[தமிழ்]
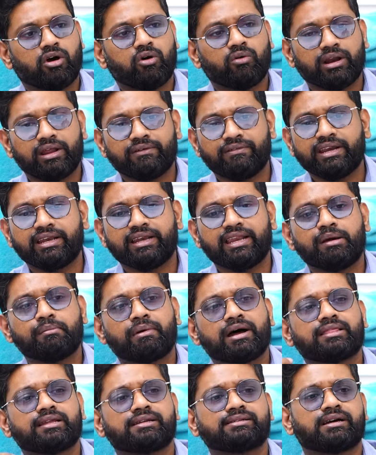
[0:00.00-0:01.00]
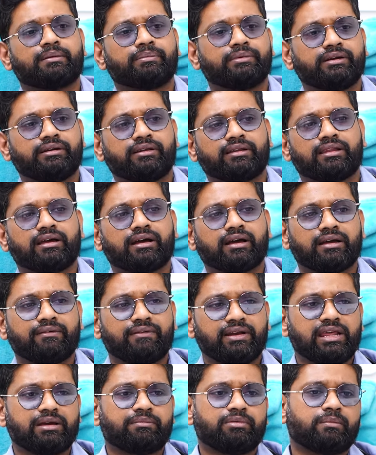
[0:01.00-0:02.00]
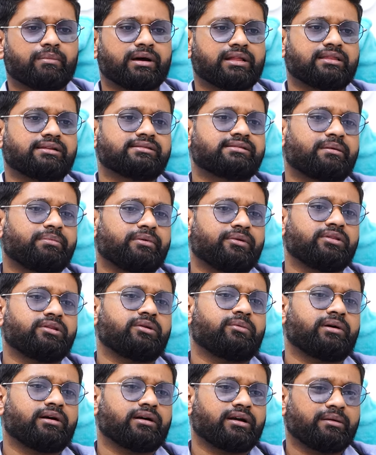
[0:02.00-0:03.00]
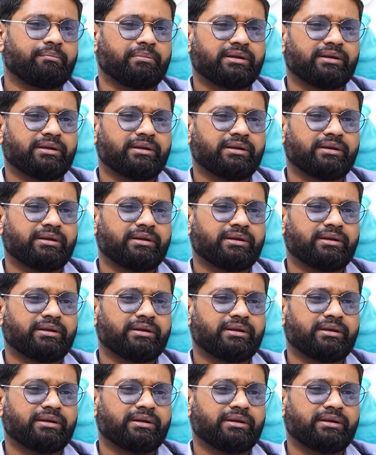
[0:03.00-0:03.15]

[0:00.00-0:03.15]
அவங்களே வீட்லேயே மாத்திரை சாப்பிட்டுட்டு இருந்தாங்க வெளியே போய் மாத்திரை சாப்பிட்டு வந்துருவாங்க